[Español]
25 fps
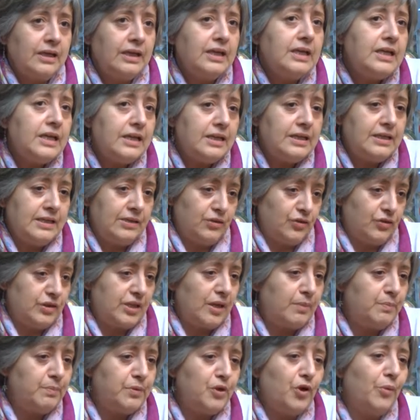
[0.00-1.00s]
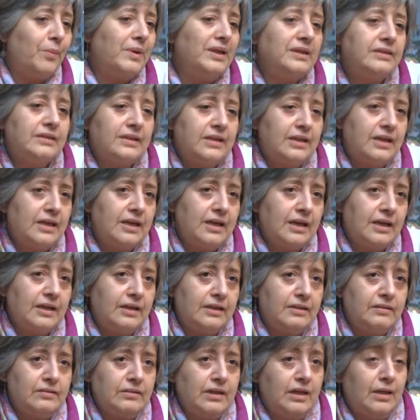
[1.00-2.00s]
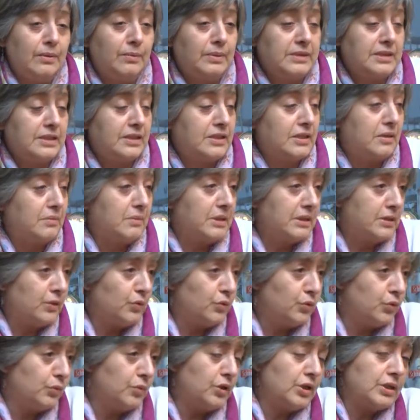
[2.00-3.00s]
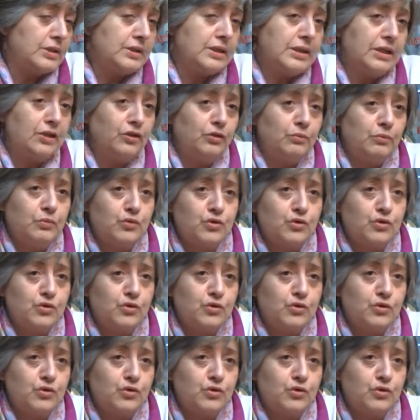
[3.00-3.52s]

screening, o sea, espirometrías en, en la Plaza San Martín lo estuvieron haciendo,